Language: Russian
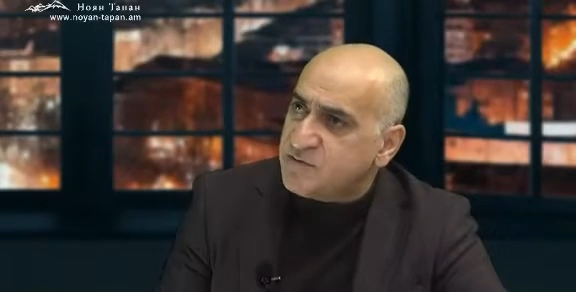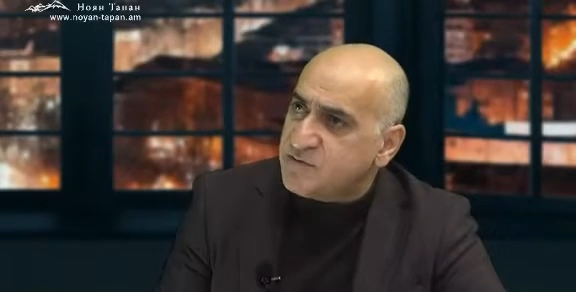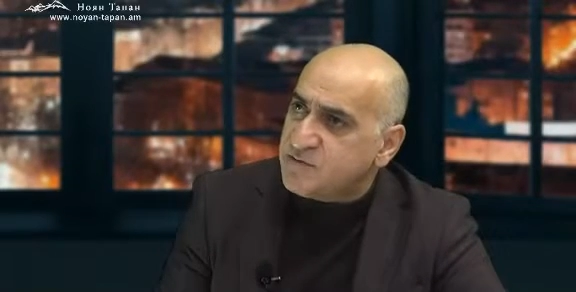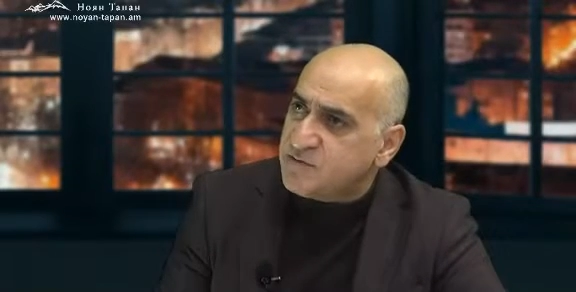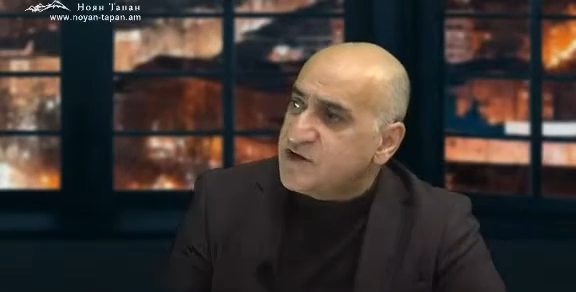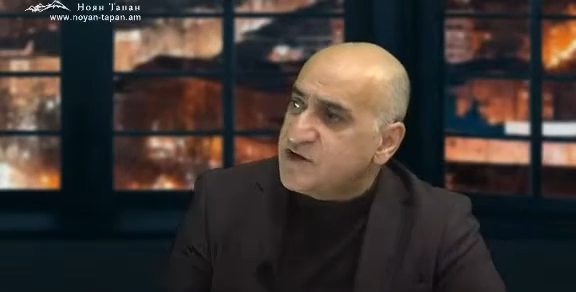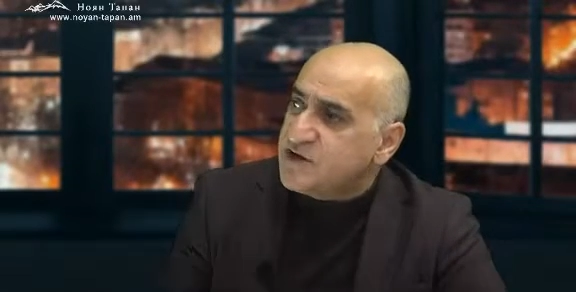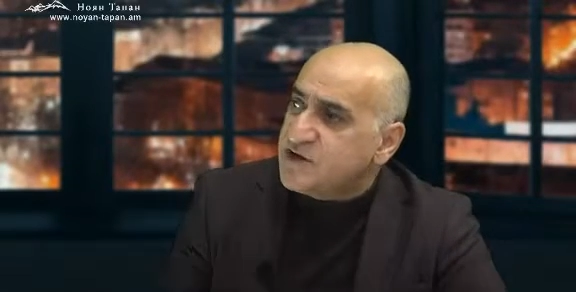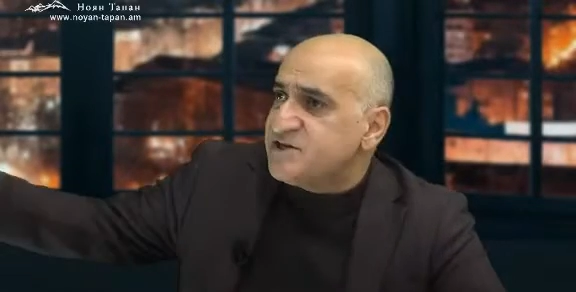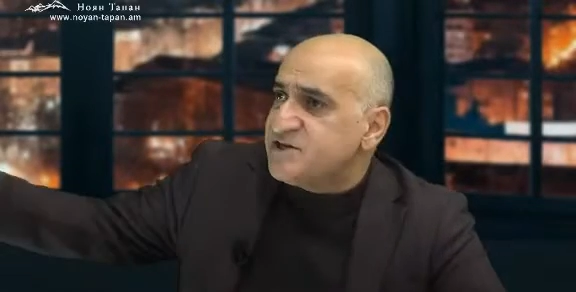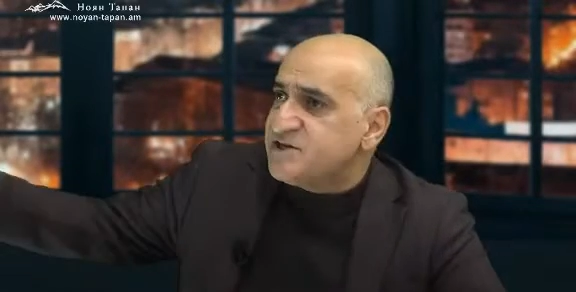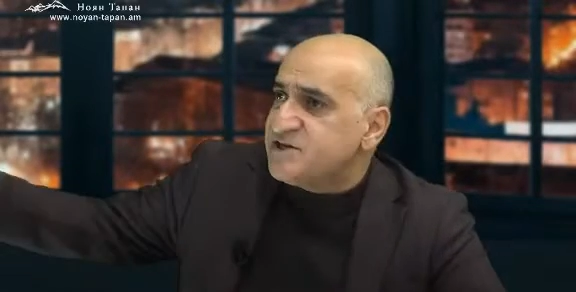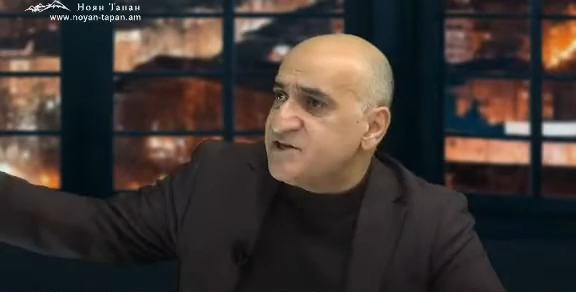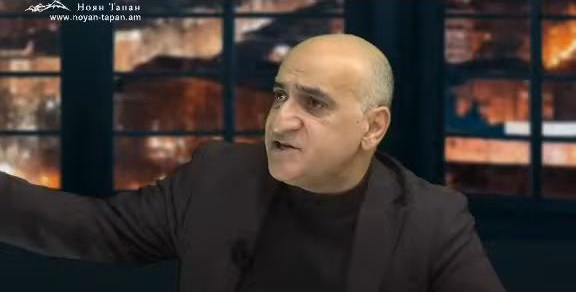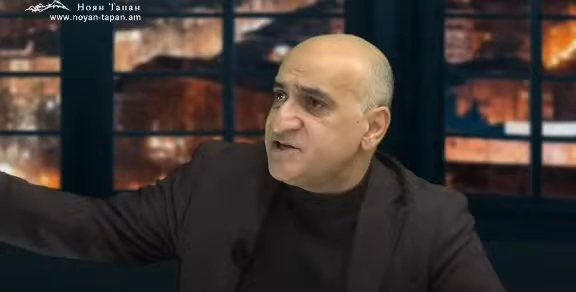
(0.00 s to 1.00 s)
невзирая
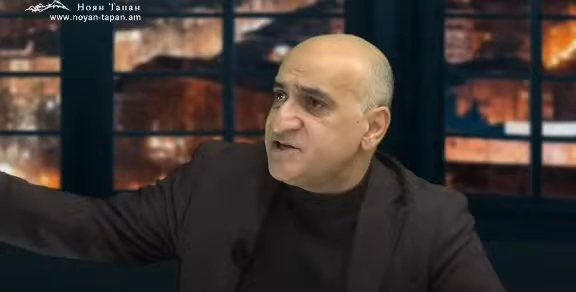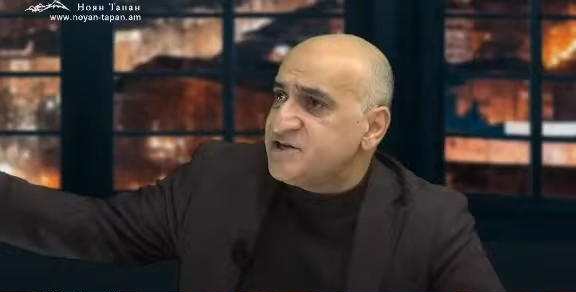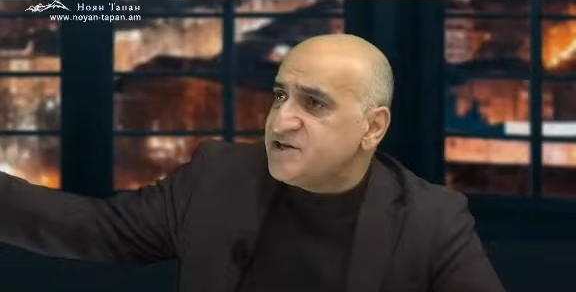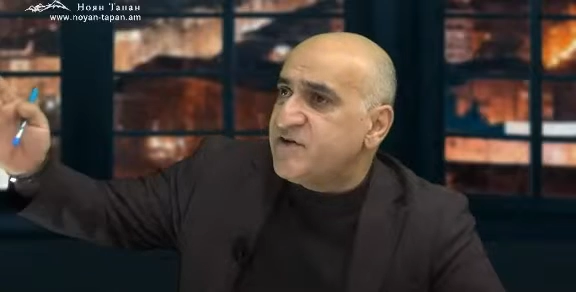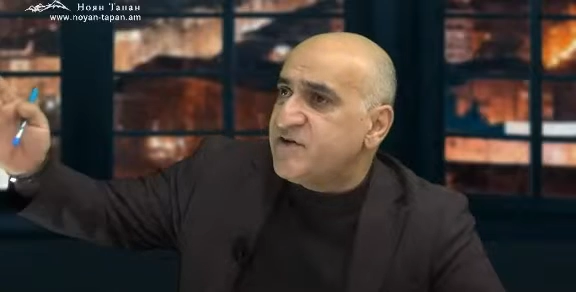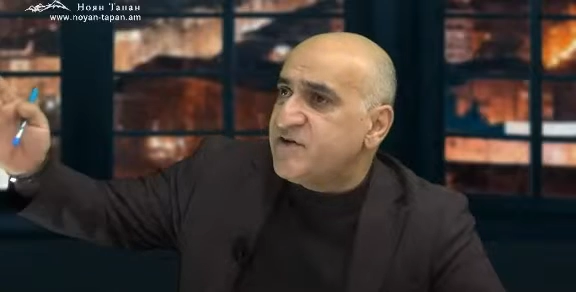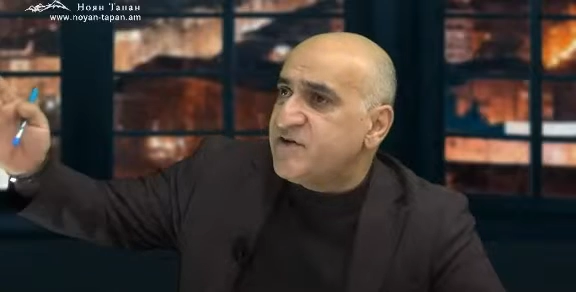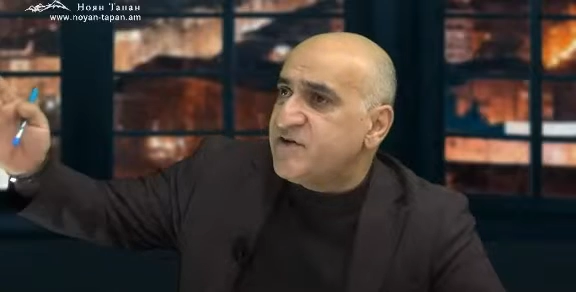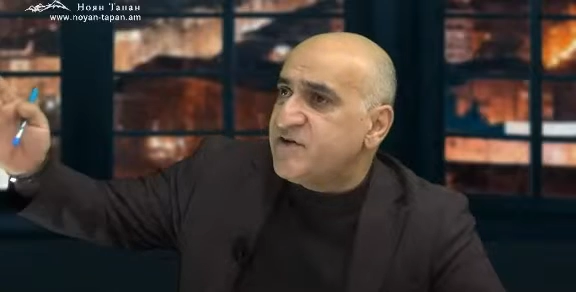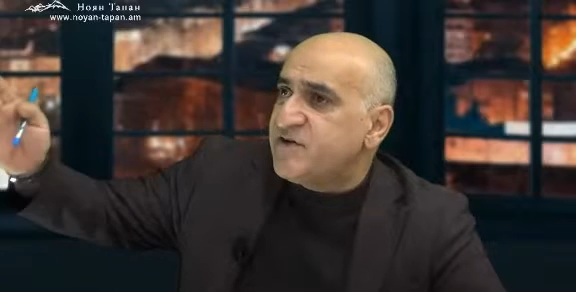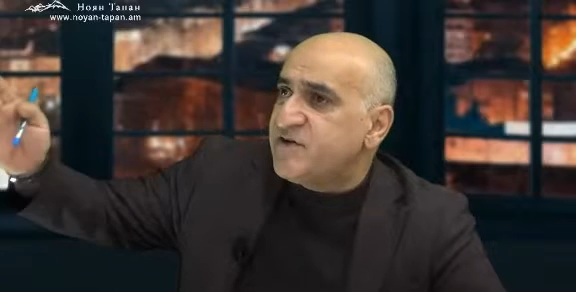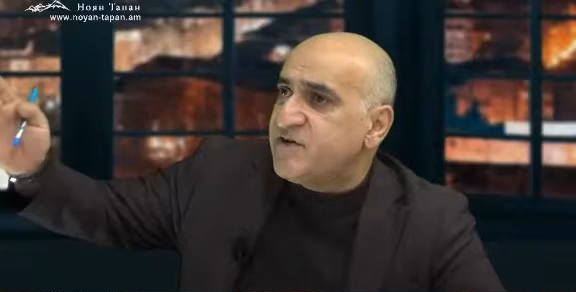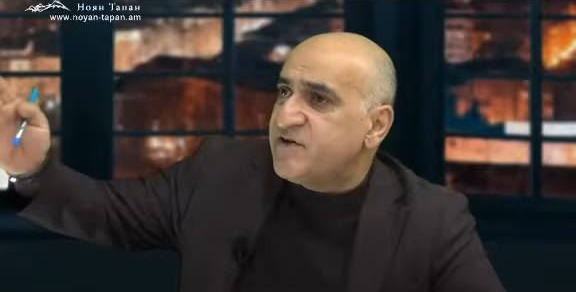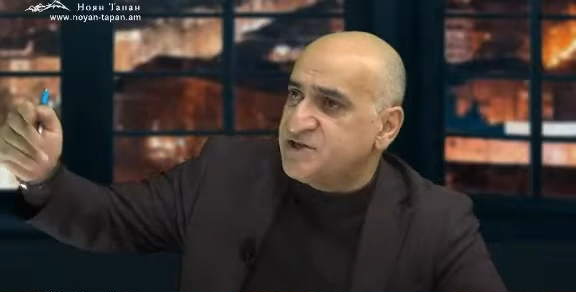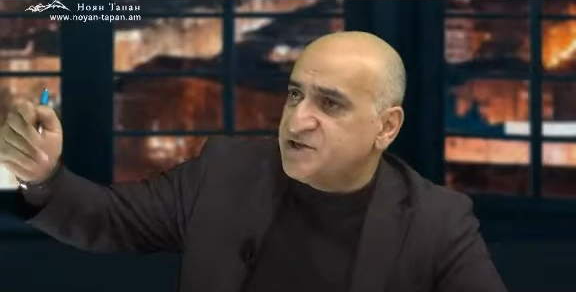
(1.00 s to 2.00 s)
на Европейский
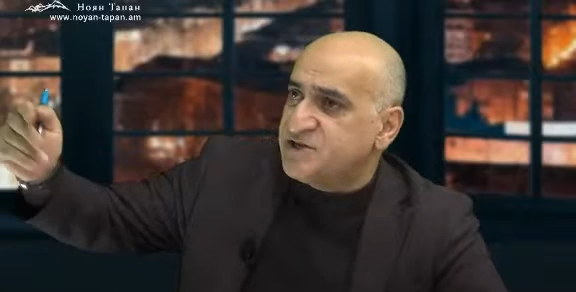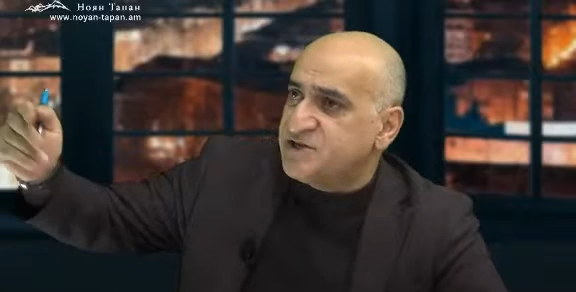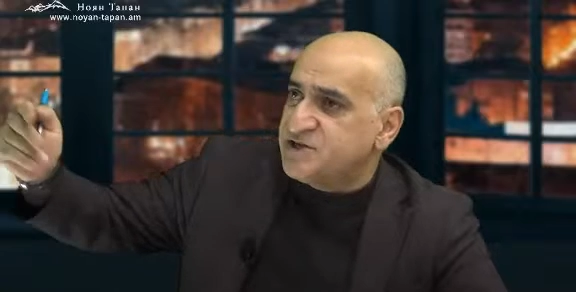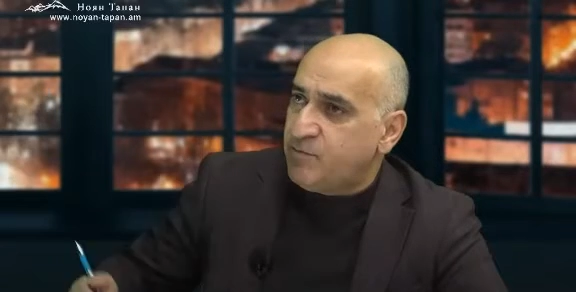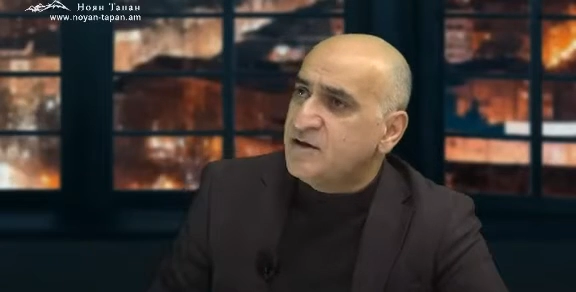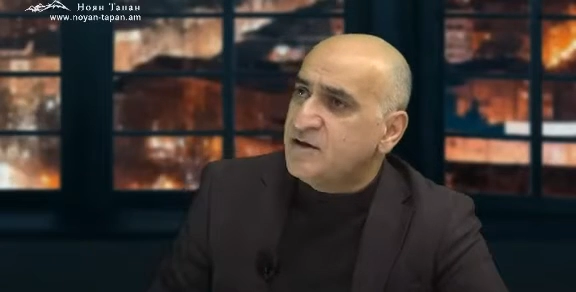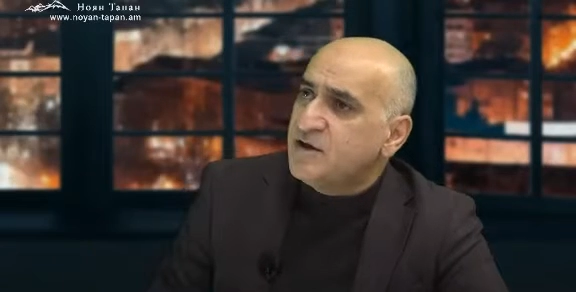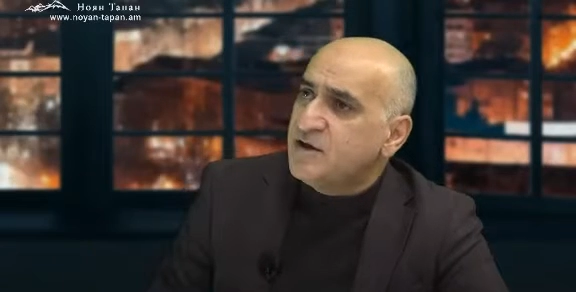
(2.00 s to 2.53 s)
центральный банк